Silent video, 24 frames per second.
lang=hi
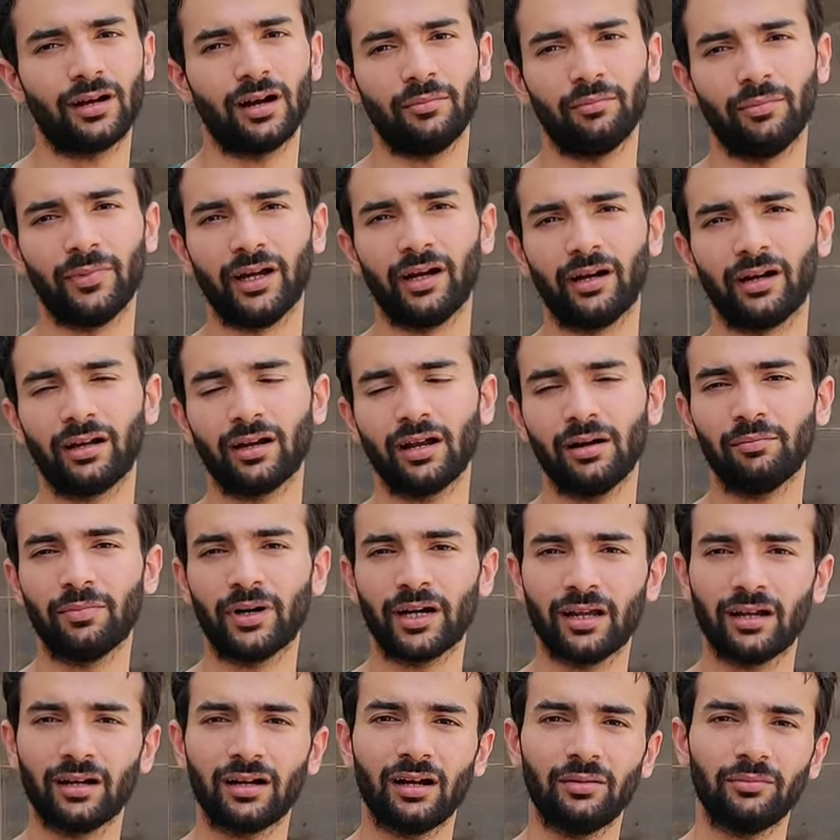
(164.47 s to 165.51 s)
काम में अगर आप
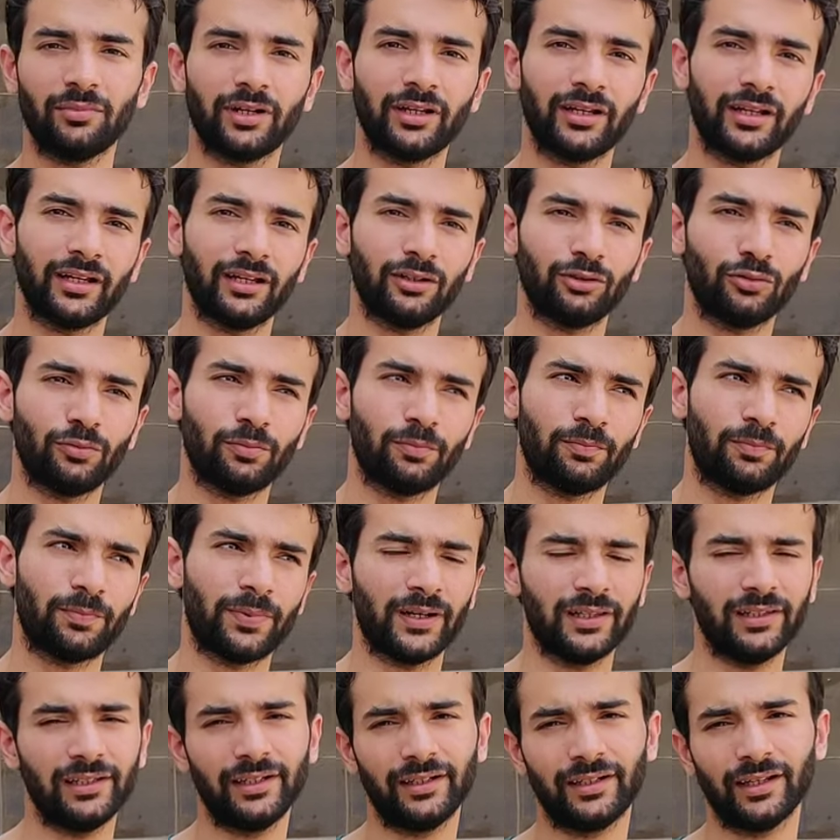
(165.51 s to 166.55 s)
बड़ा काम करेंगे तो
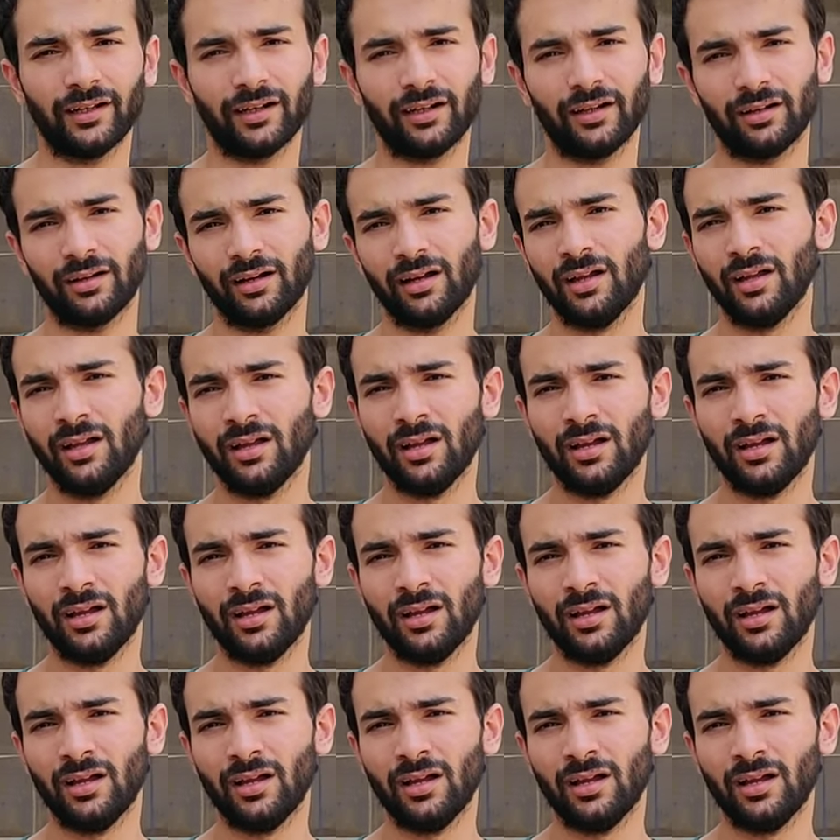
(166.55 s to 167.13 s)
पर लीटर